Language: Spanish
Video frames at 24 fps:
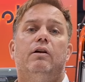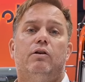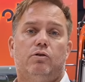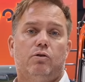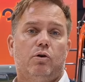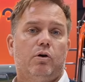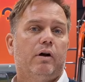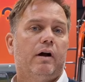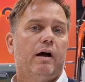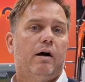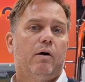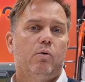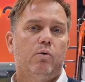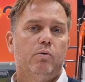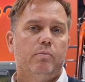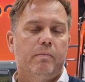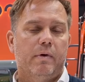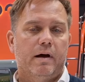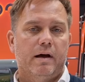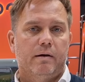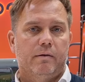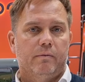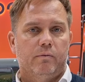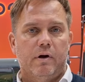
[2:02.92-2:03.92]
le otorga
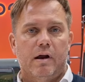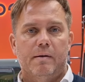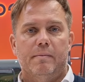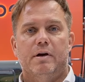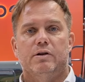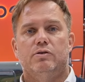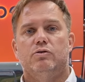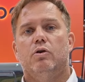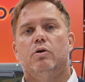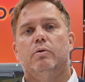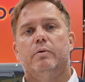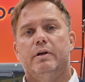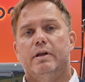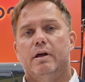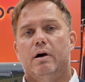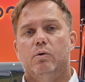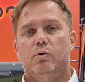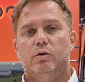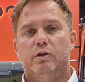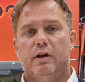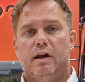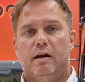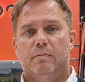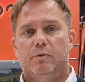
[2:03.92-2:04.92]
una mayor vida
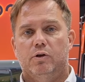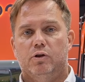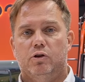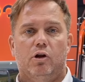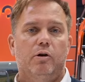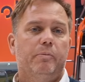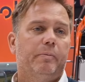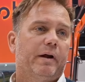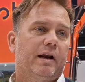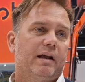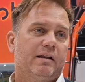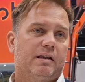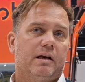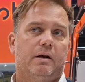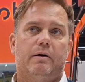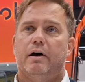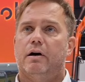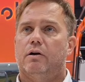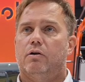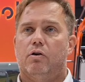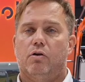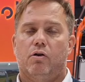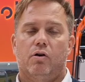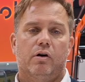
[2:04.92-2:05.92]
útil al motor para
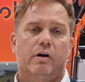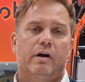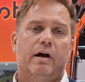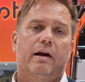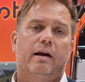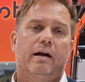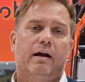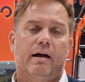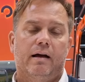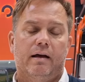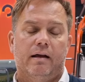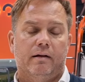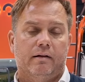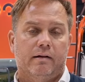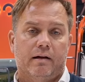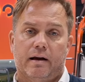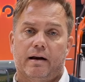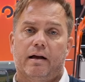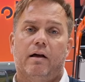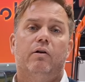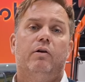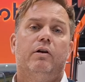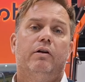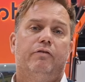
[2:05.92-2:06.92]
trabajo con carga,
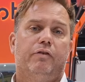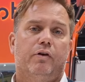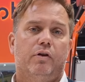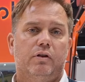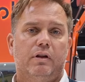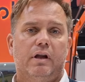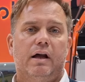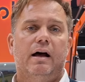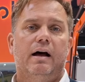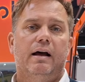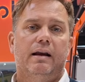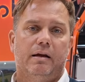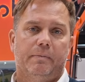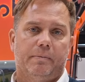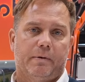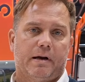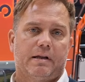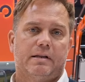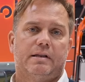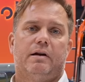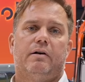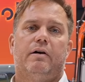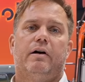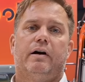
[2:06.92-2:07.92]
cargadores frontales,
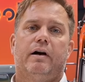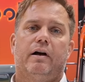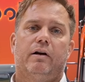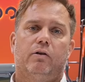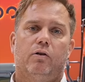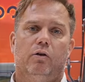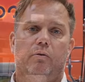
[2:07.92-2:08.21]
para trabajar